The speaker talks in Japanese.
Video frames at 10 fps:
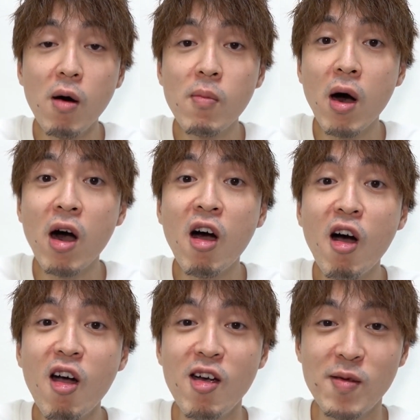
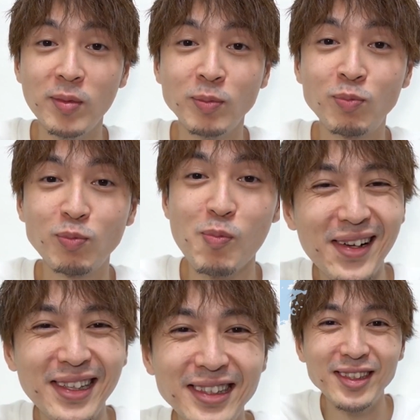甘い！
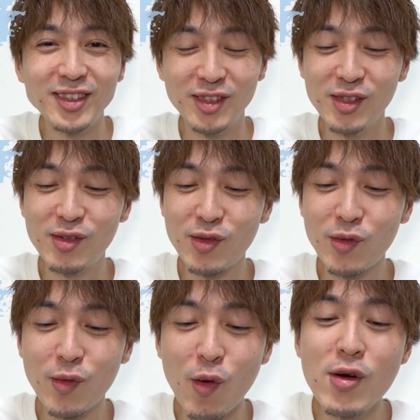すっ
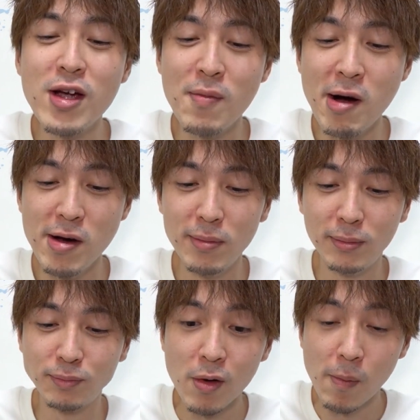ごい甘
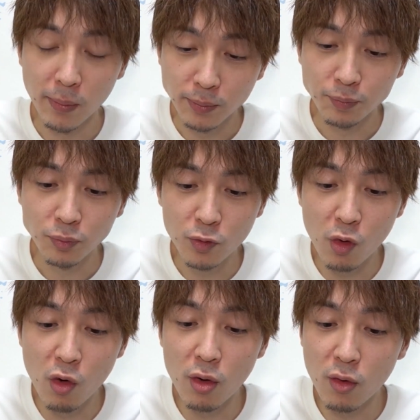い。
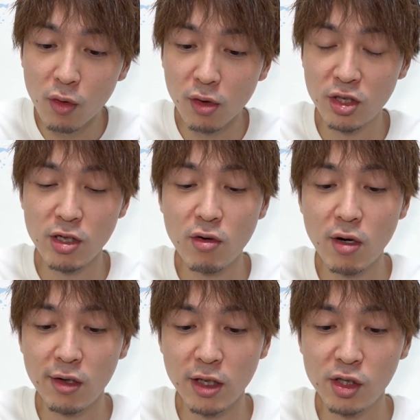ほんとゴロゴロし
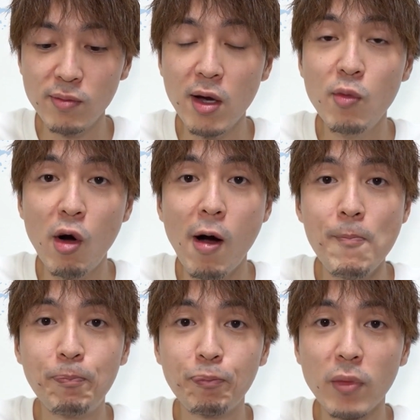てるから、さつまい
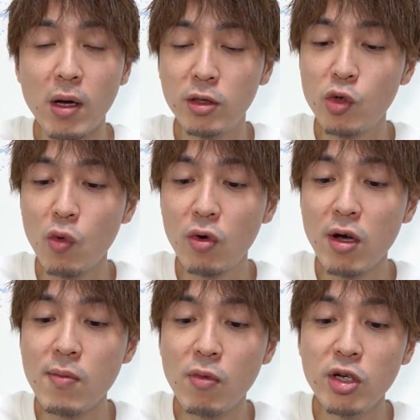もが。
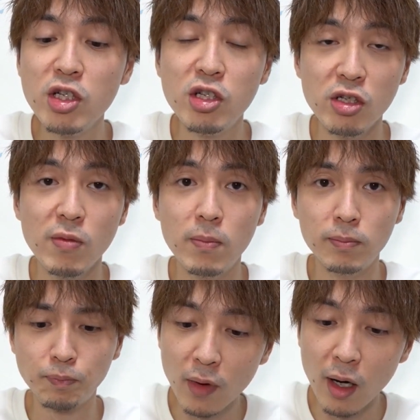食感もいい
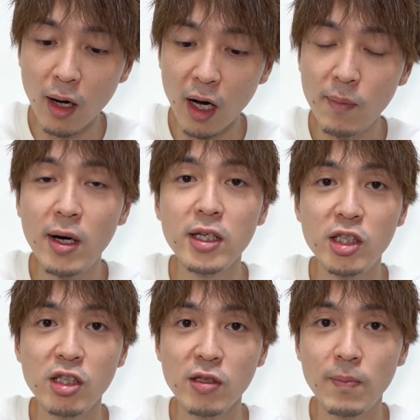し、
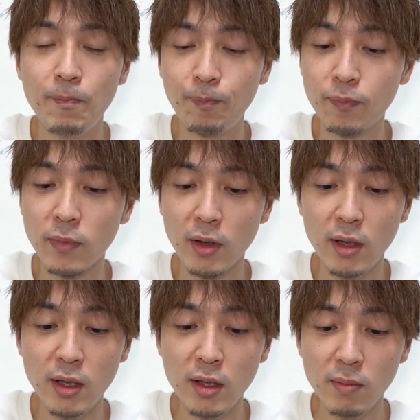甘いし。
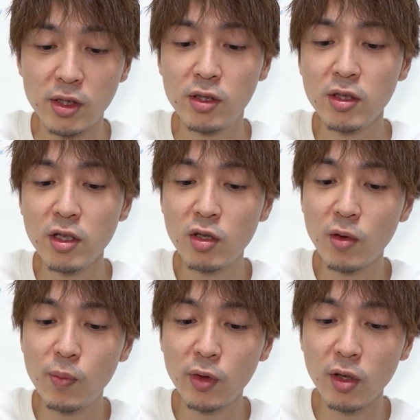
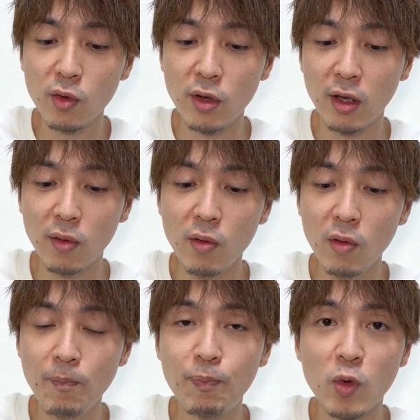スイートポテトだ
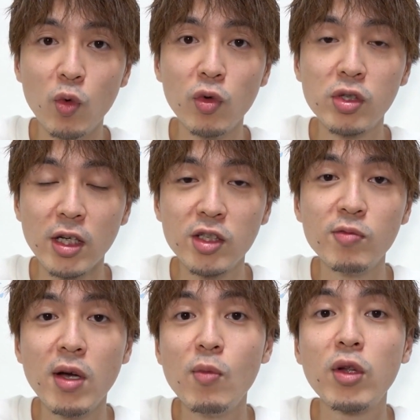けど、ほんと
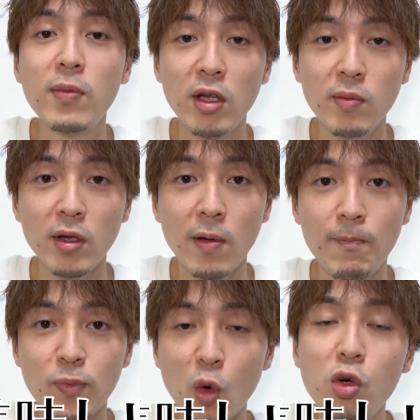さつまいも食べてる
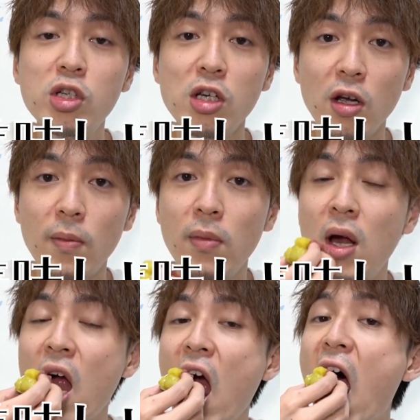みたい。美味しい。